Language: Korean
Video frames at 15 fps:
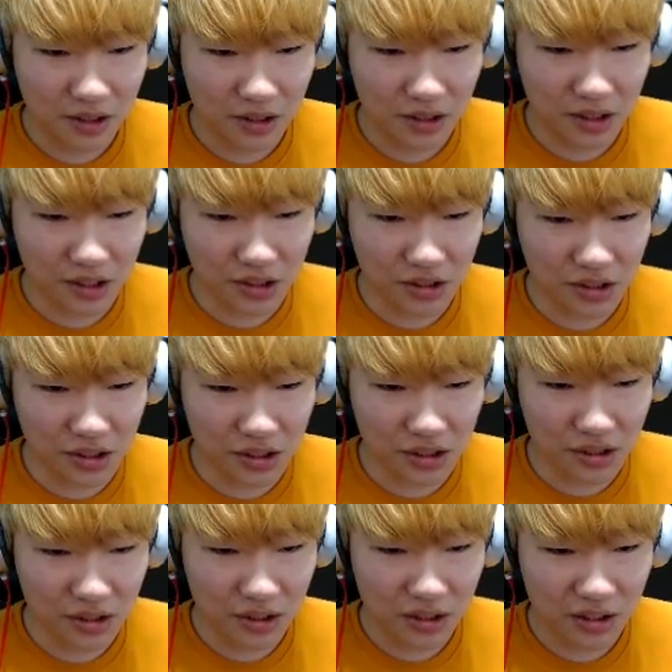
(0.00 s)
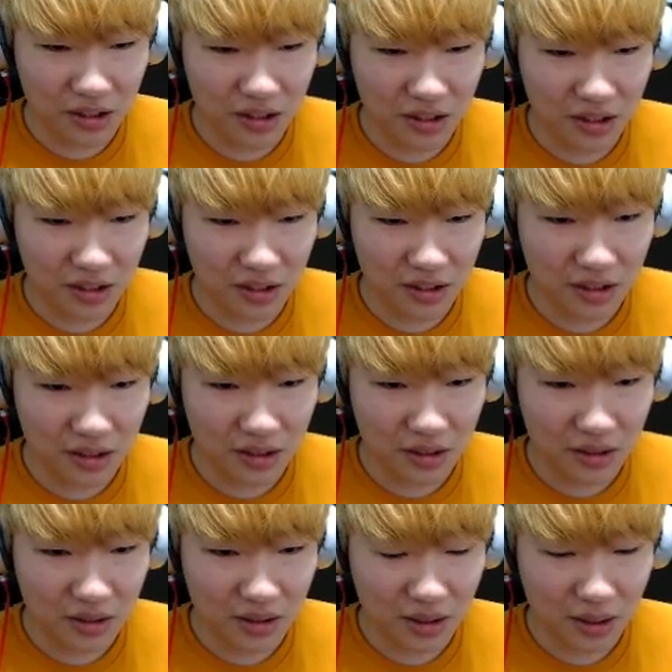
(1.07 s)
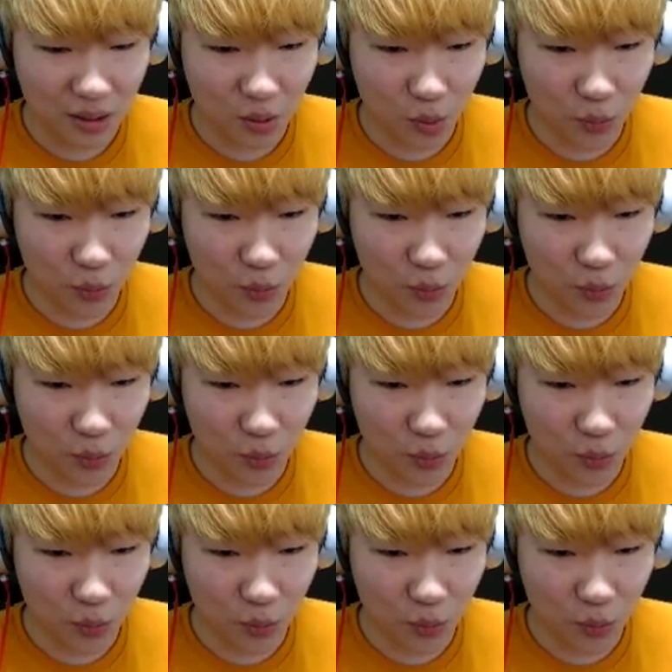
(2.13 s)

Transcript: 키친 키친 오 어,